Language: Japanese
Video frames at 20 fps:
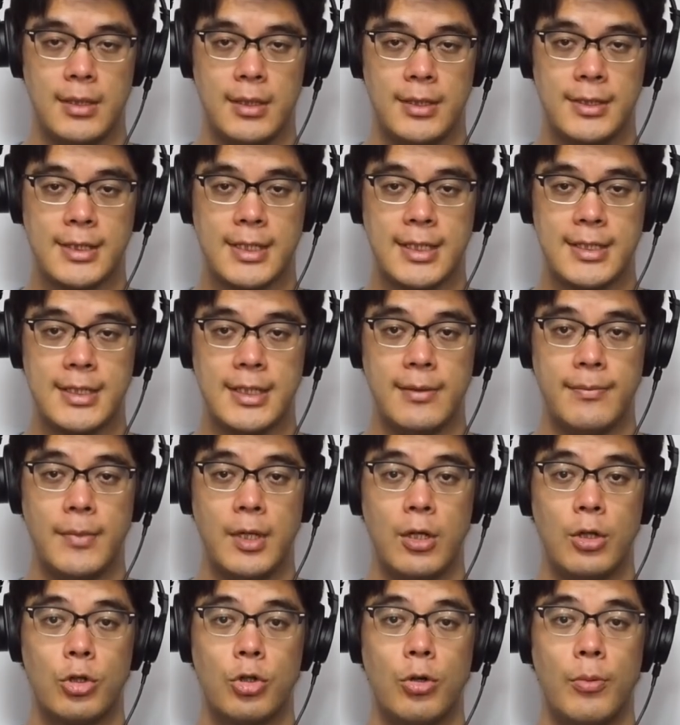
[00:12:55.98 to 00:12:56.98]
しかし、
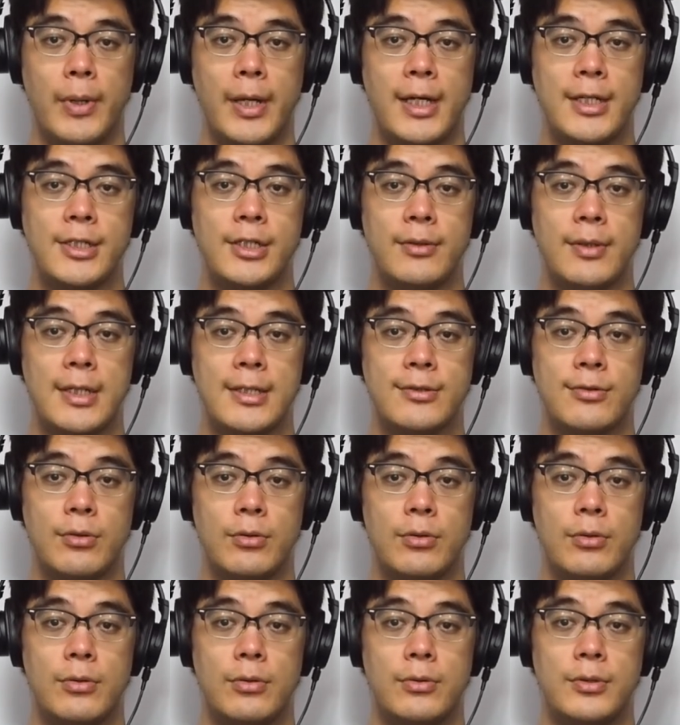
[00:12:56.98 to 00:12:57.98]
小林はそ
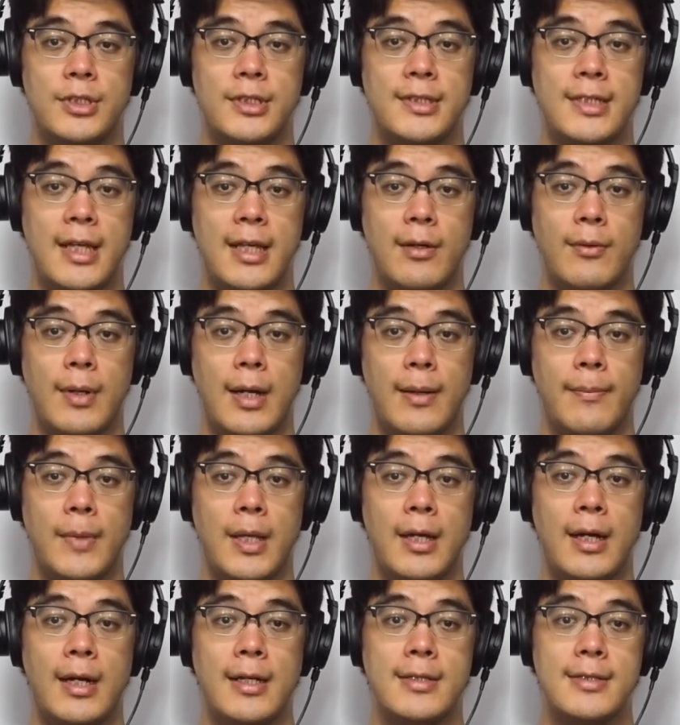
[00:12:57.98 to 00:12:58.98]
の姿勢は
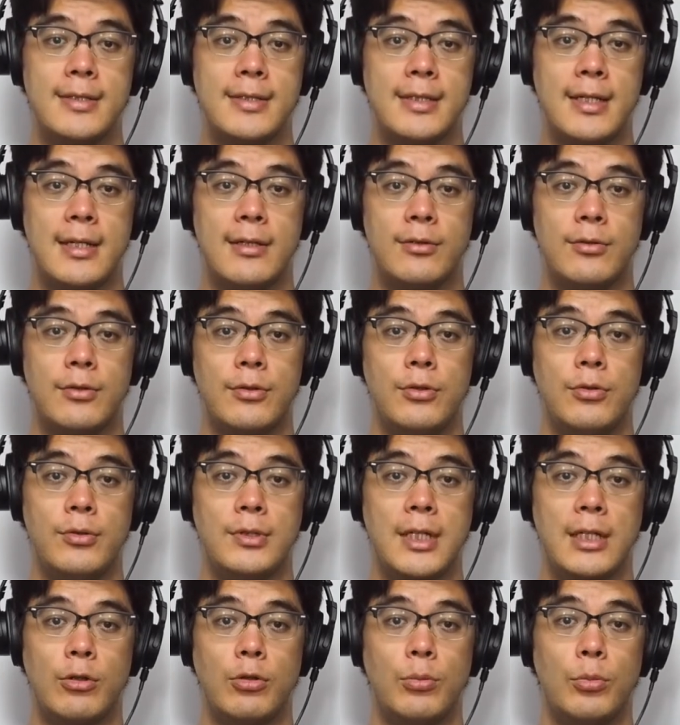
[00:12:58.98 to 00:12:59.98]
反省という
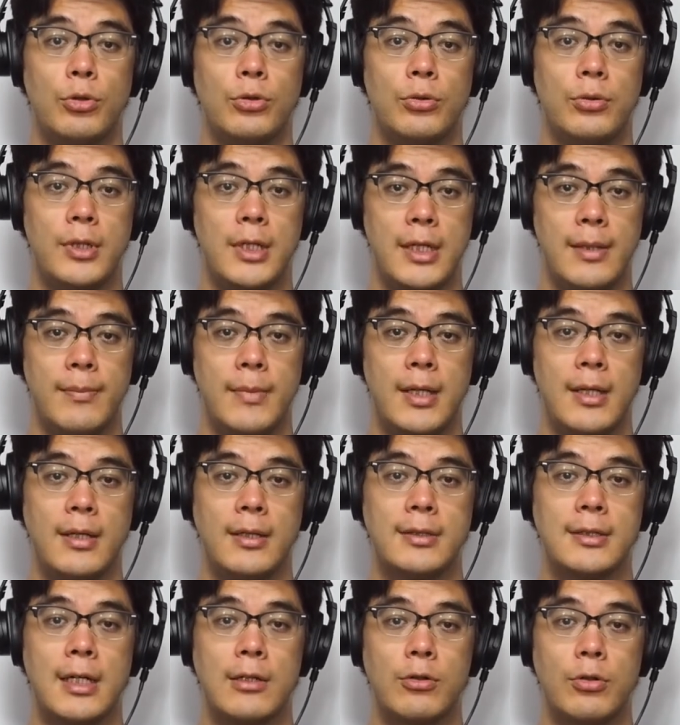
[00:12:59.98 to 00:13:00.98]
名のもとに
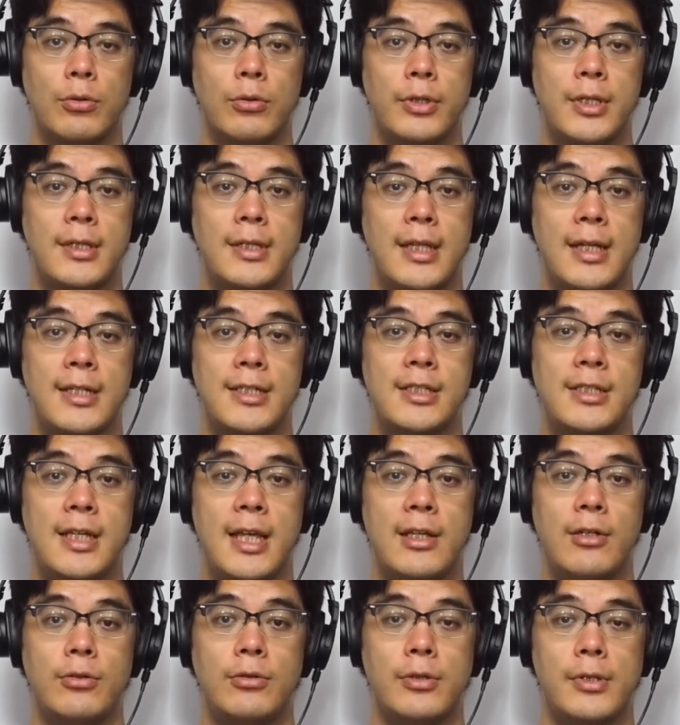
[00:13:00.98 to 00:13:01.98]
過去を否定して
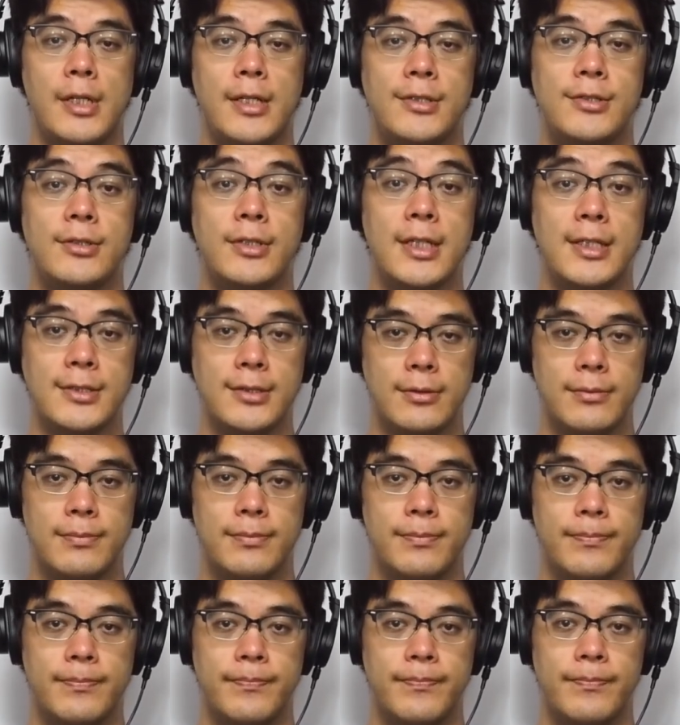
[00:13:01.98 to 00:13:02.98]
いるのに過ぎず、
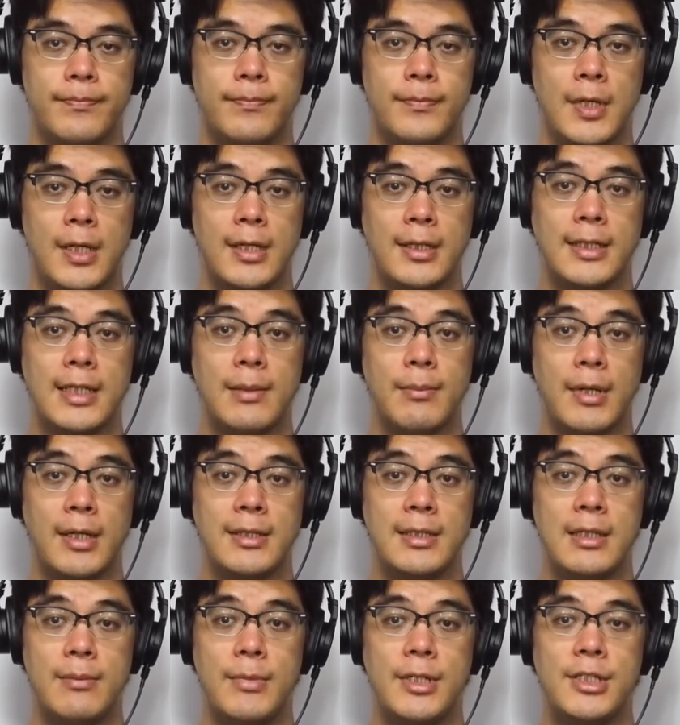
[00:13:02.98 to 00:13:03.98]
欺瞞
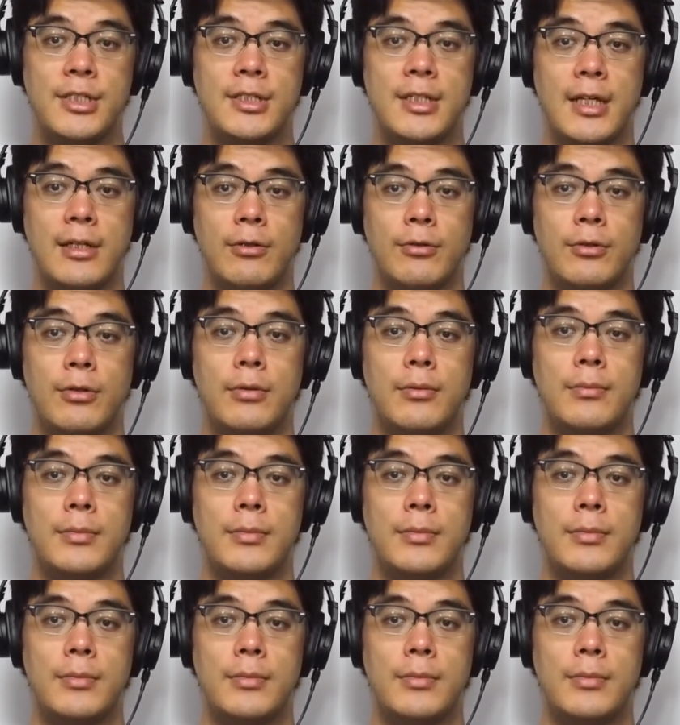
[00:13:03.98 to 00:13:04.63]
に満ちていると